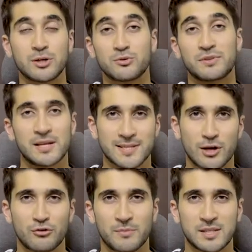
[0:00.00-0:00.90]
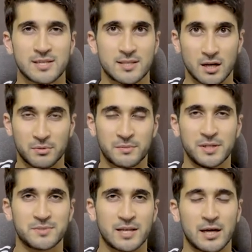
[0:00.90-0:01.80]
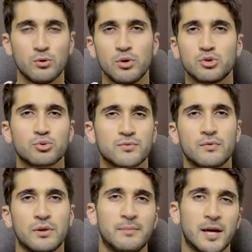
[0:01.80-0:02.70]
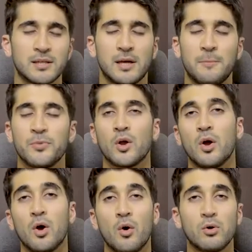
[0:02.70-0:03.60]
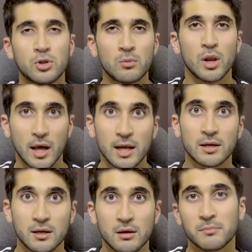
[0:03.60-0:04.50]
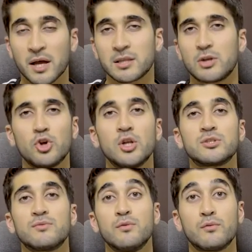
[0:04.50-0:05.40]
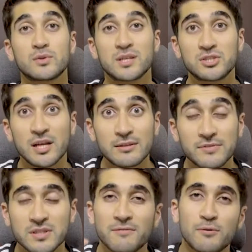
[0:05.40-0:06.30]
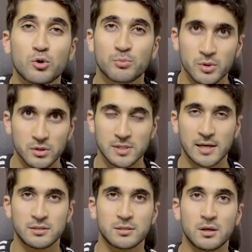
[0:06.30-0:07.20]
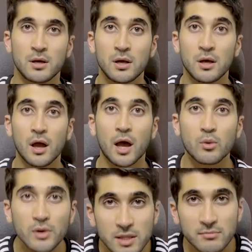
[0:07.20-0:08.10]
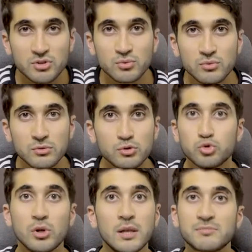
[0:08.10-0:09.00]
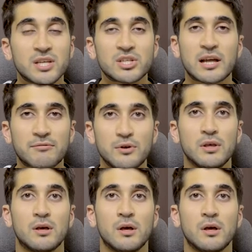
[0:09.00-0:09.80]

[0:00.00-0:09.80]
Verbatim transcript: شفت ناس كانوا في مدرستي اكبر مني بسنه قالوا لي شو الصفوف اللي ماخذها قلت له والله انا ماخد جدول الصفوف وسجلت في صف الكمبيوتر ساينس قالوا لي انت مجنون شو اللي مسجلك فيه